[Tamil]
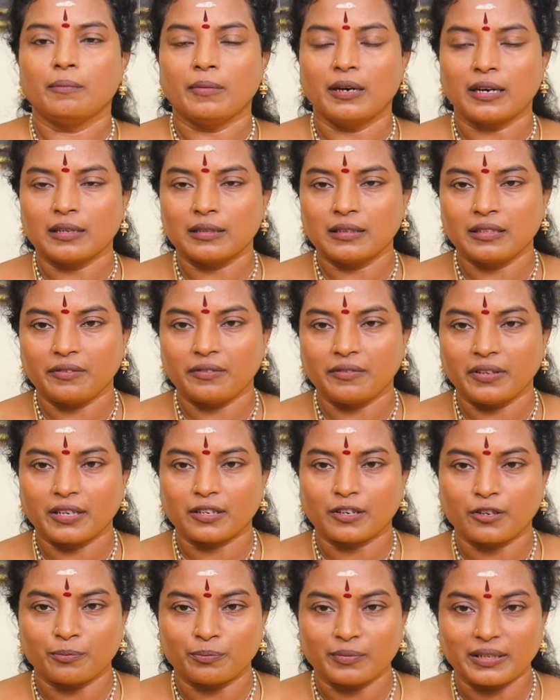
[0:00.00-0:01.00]
மருந்து
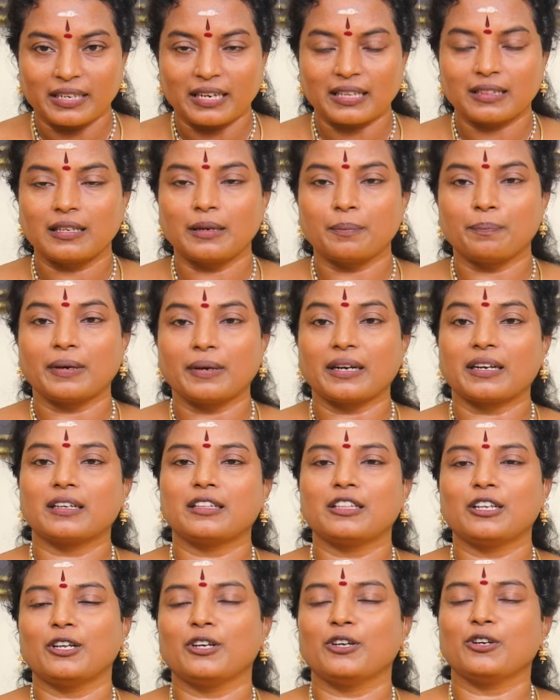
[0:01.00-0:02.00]
விற்கும் இடத்தின்
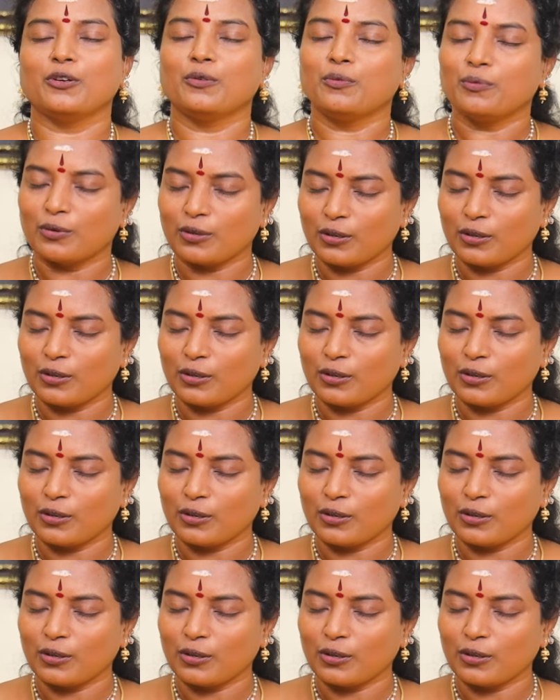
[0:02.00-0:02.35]
பக்கத்துலேயோ